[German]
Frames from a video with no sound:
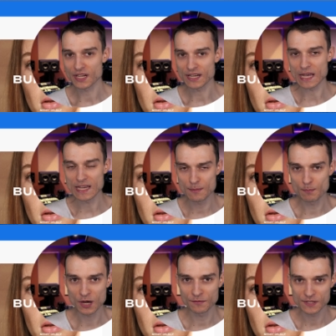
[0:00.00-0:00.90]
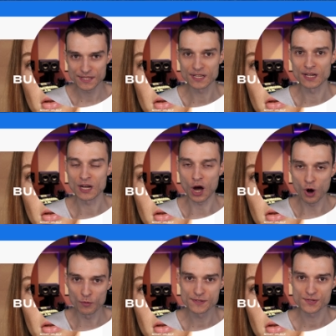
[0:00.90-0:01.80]
dann immer wieder
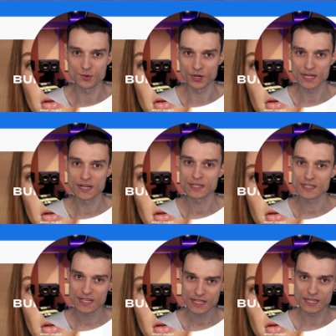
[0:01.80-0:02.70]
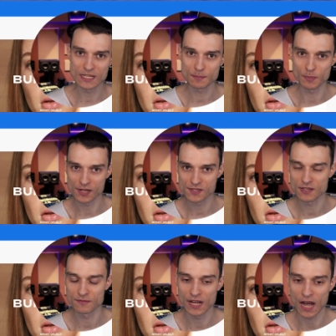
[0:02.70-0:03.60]
aufs Neue täglich
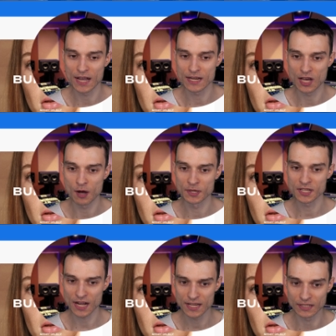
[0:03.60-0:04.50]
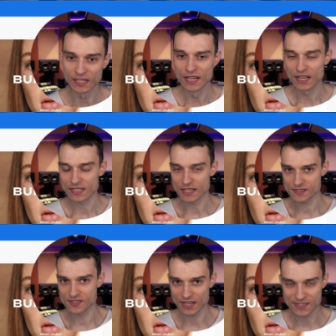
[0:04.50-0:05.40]
passive Einnahmen rein.
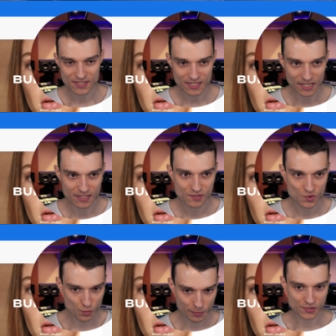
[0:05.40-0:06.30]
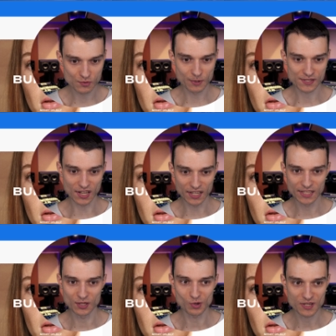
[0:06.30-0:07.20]
Das ist an sich eine super, super
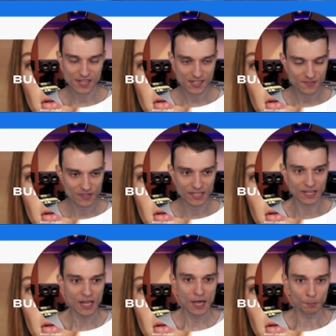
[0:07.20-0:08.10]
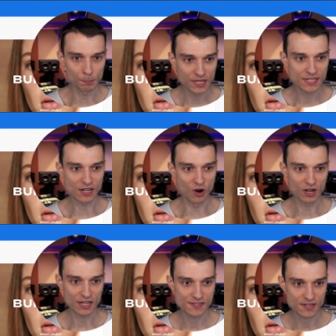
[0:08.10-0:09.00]
Sache und deswegen bin ich
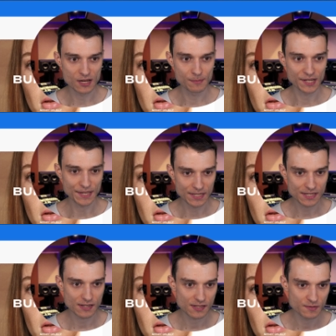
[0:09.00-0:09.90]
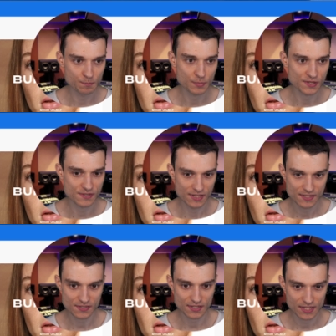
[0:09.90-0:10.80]
auch selber in diesem
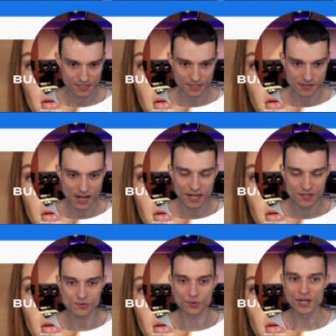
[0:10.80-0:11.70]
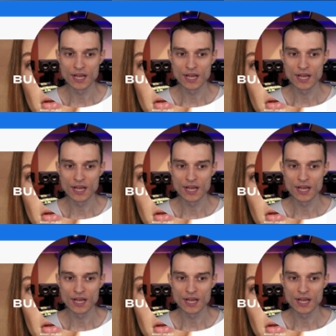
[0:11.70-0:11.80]
Business tätig. Also,